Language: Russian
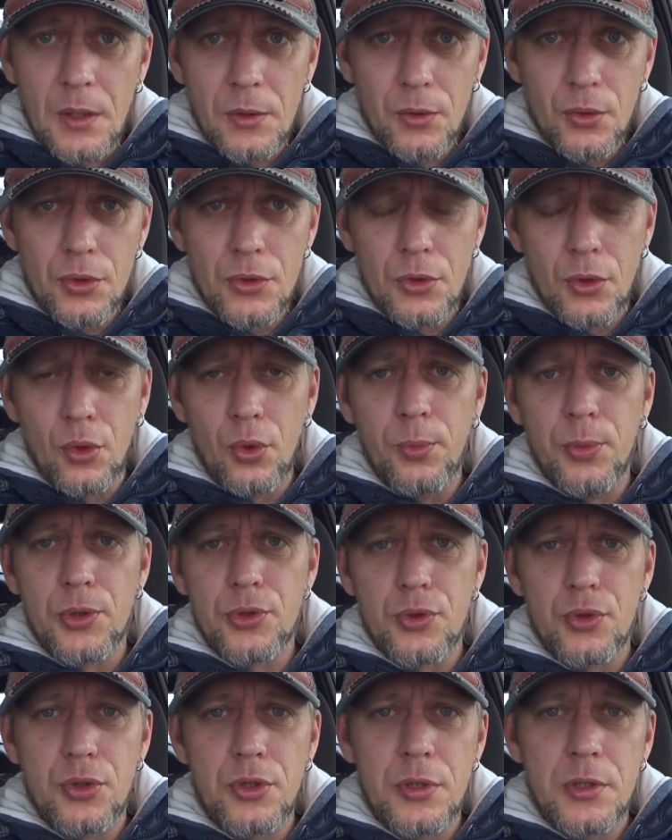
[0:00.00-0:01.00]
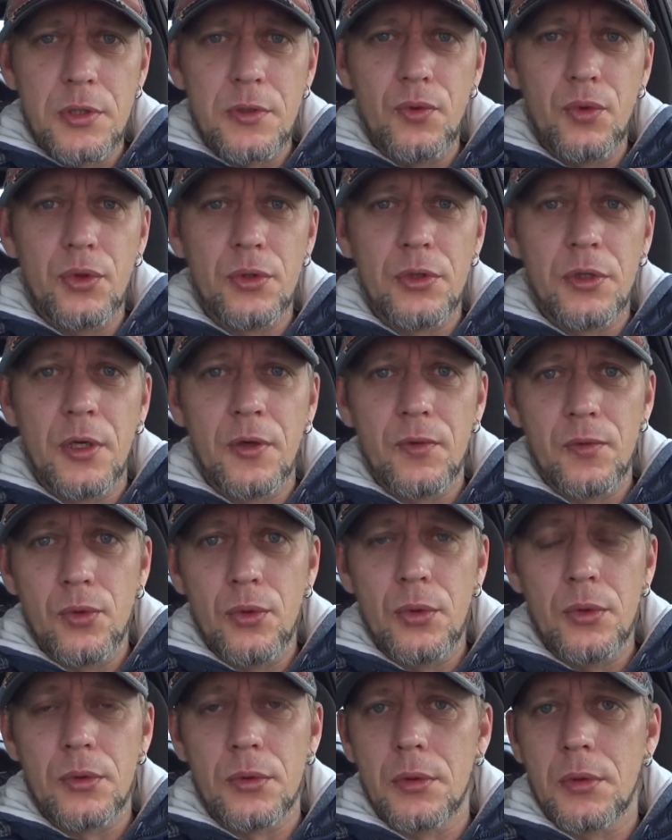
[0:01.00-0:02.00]
То есть группа существует
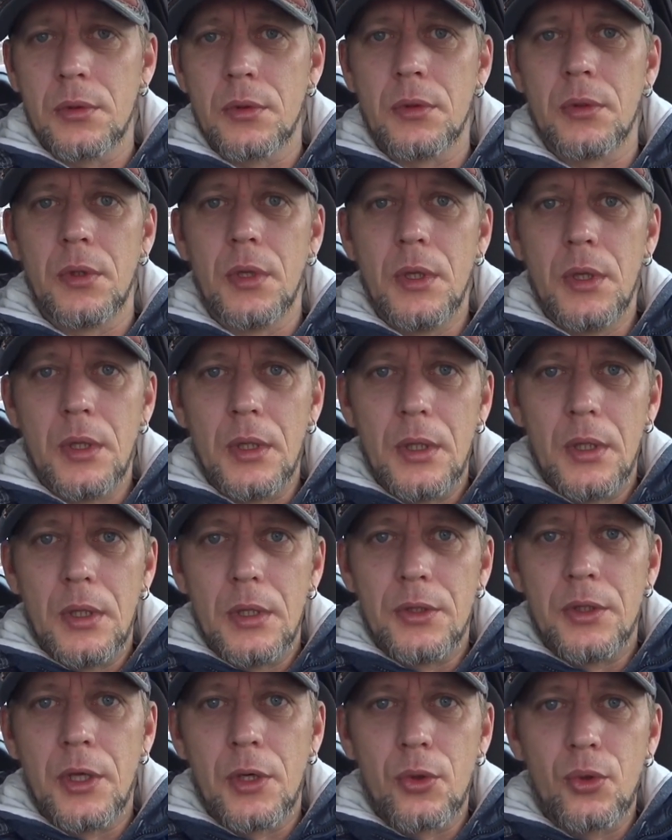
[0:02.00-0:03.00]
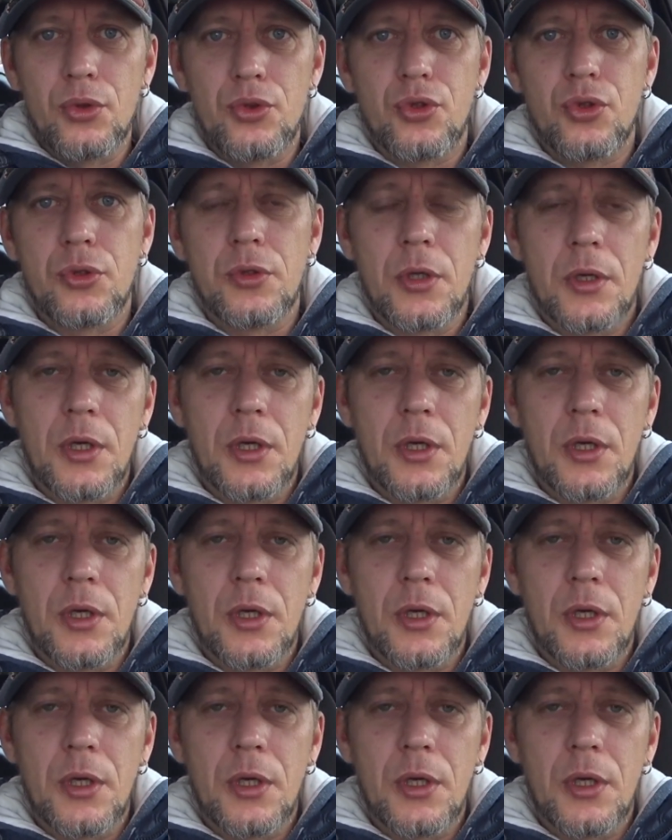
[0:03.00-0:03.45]
давно, но народ что-то